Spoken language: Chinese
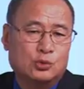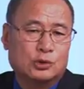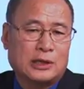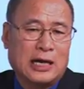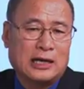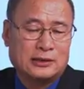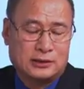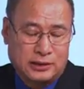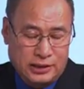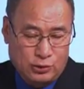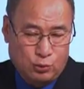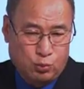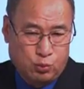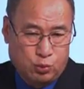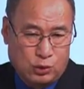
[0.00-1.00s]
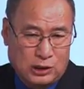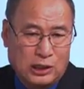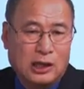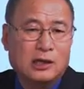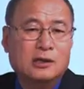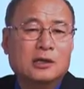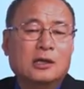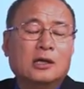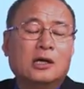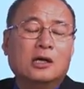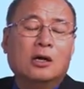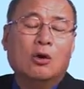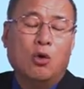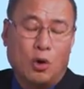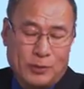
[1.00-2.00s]
它第5个
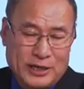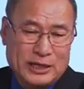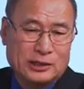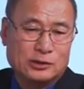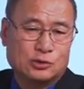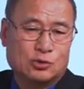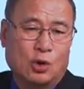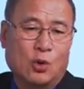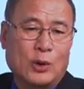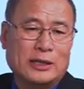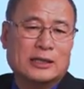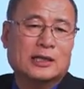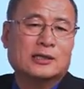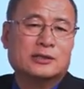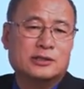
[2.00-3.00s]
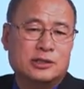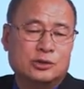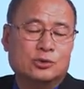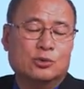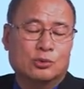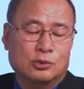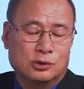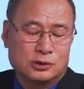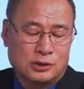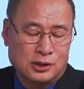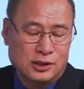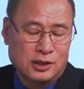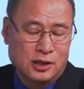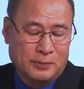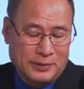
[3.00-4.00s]
货币，所谓的进入
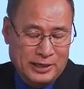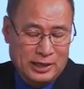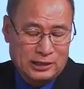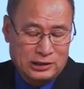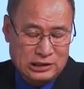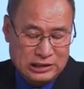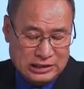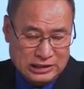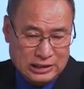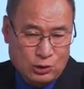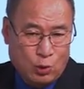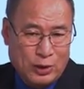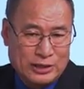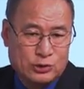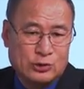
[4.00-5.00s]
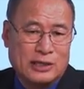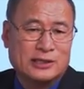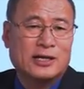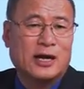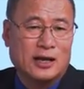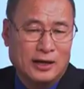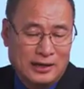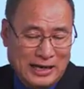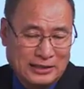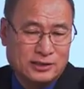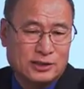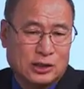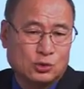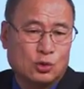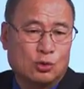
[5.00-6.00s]
特别提款权的篮子
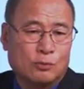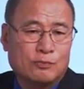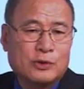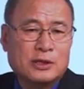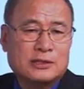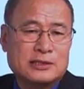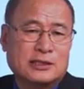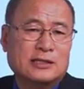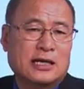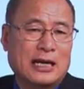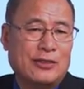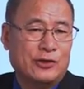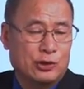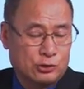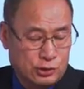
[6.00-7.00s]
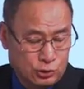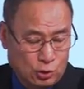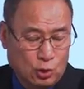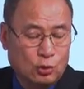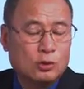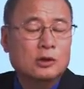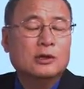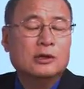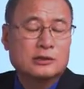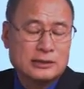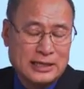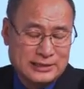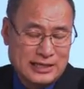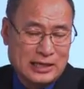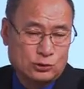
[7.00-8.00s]
当中。现在篮子有4种。
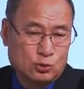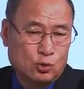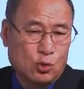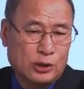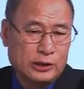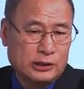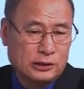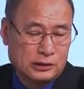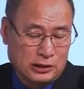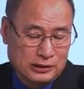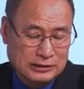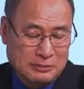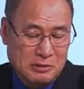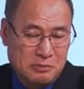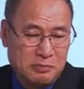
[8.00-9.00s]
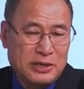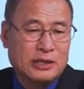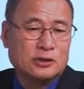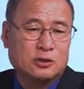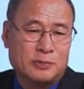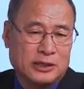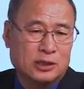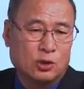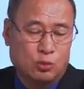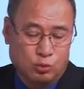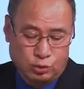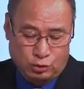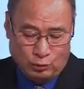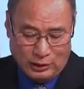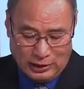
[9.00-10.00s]
再加中国的人民币就变成了5
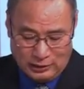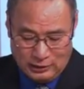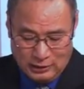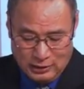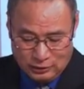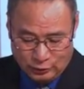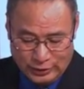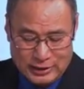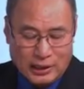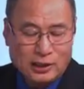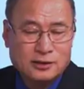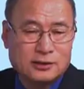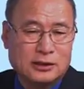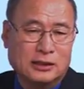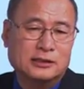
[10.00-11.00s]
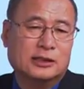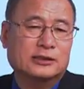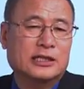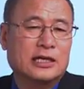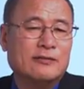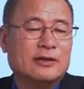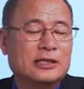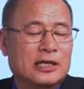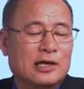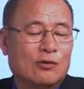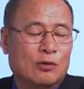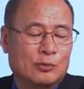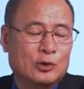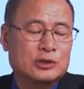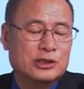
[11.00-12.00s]
种了，所以呢，等等这些问题，我
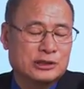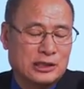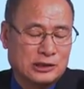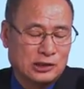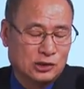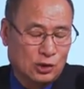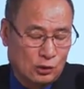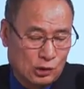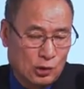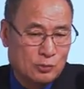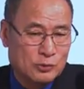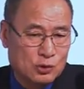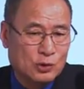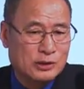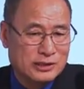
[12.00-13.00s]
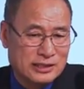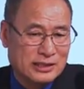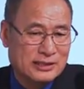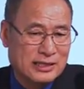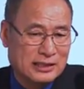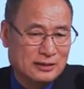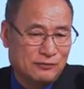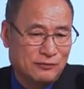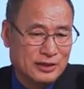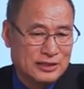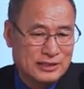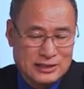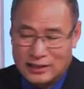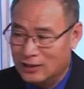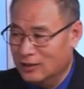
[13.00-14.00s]
们都请张教授给我们做精彩的分
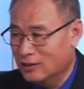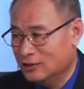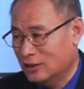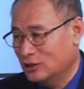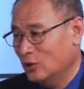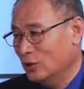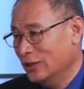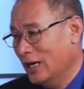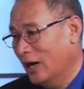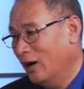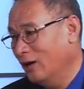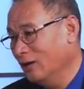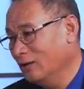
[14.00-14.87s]
析。张教授你好，